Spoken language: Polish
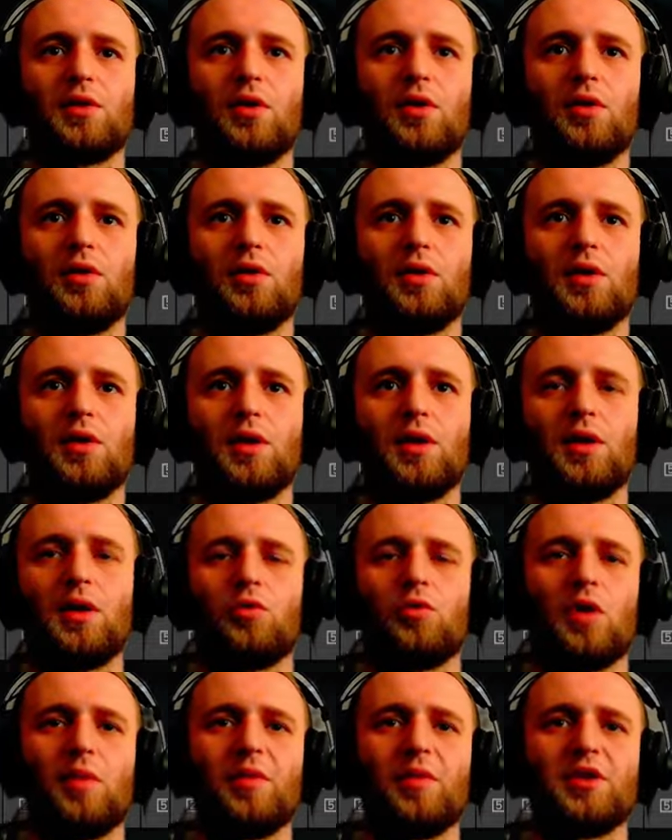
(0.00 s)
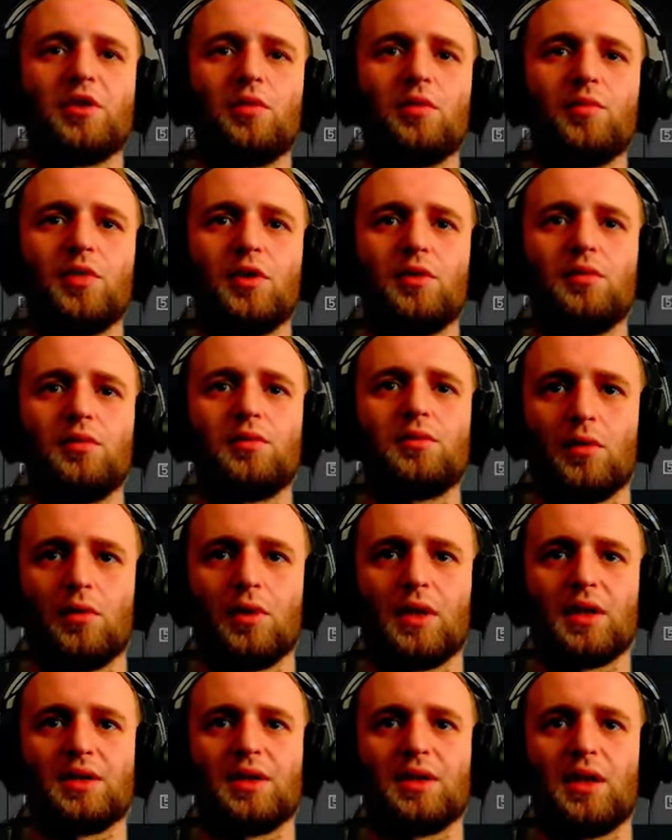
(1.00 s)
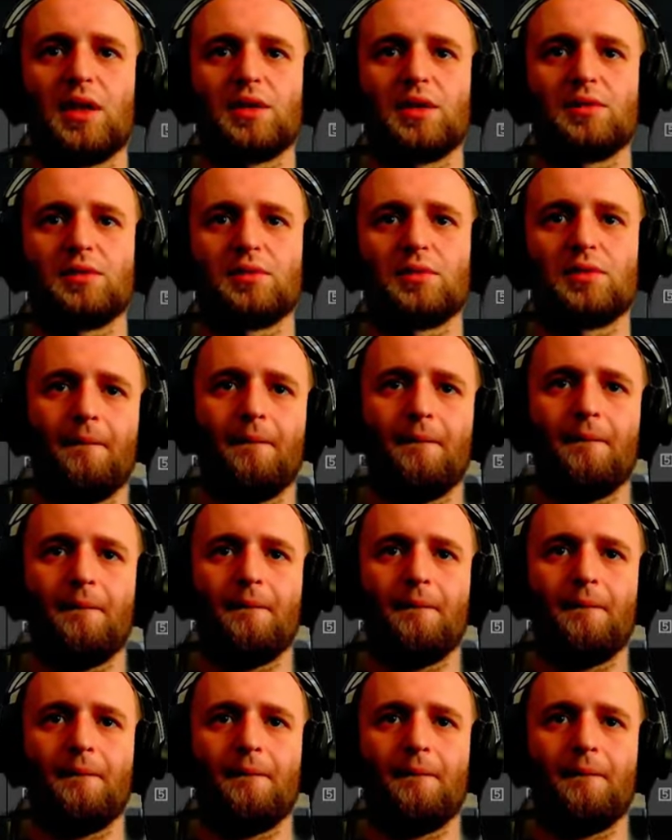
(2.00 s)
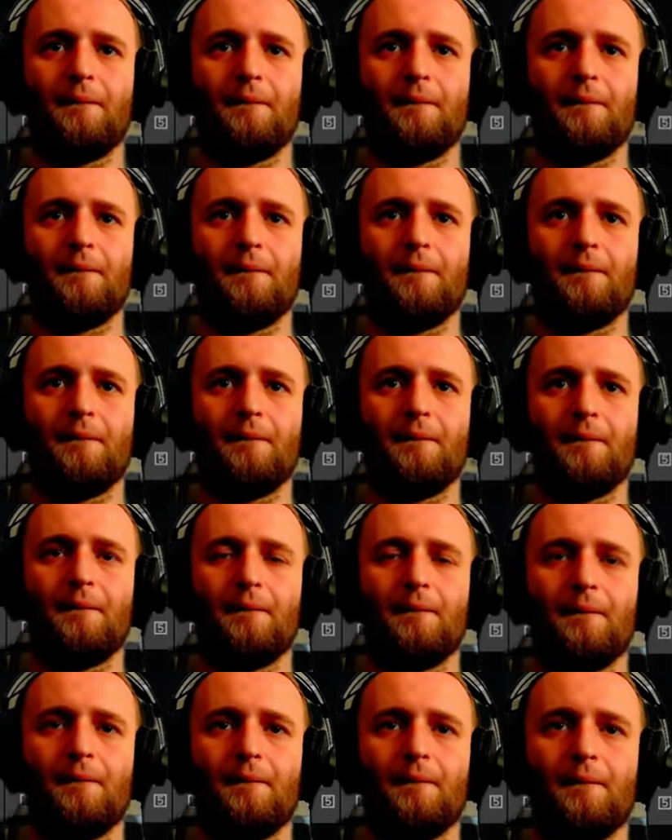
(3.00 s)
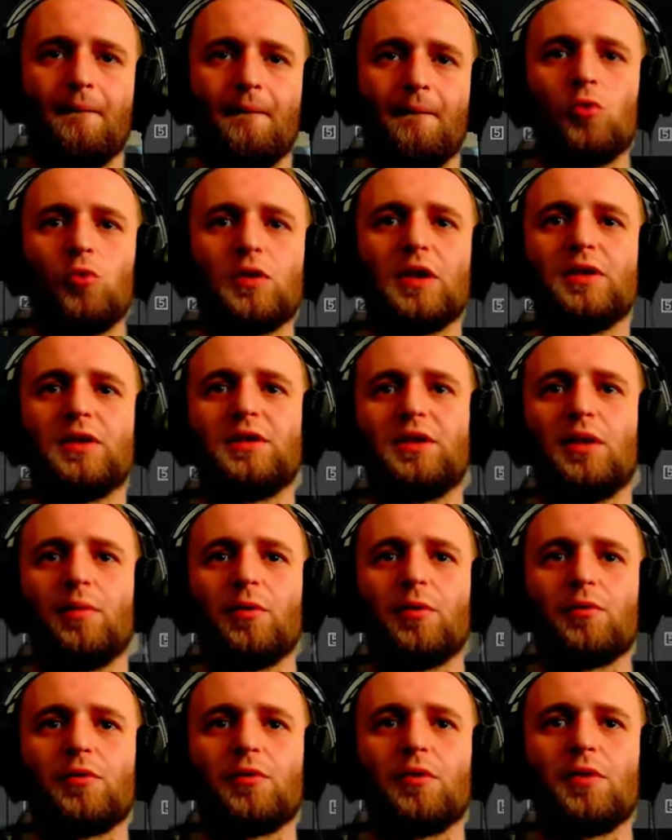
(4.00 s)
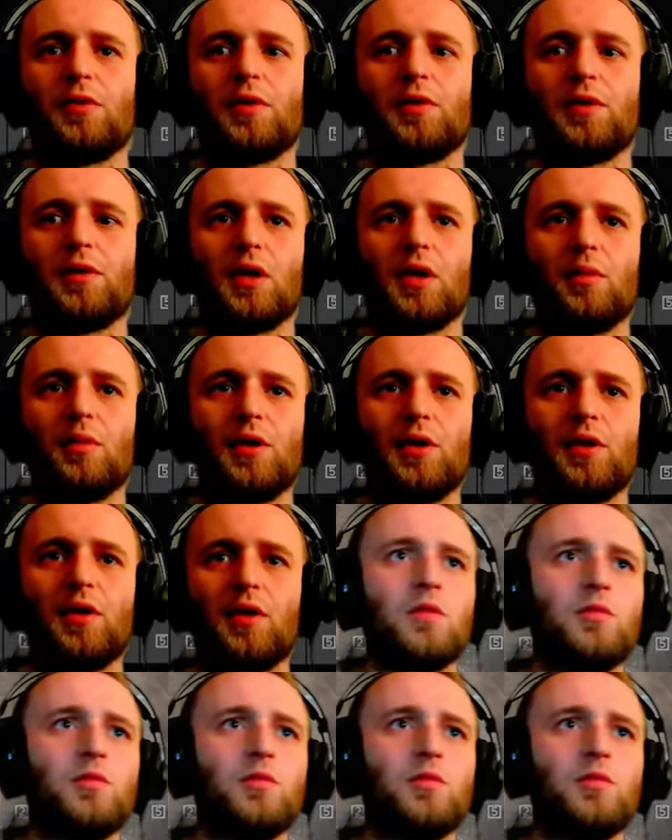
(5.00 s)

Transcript: szkolny. Kupa je zombie, no. O, teraz znalazłem. O, tu zombie pilnuje samochodu. Kurde, nic nie miał, szkoda, że taka bieda.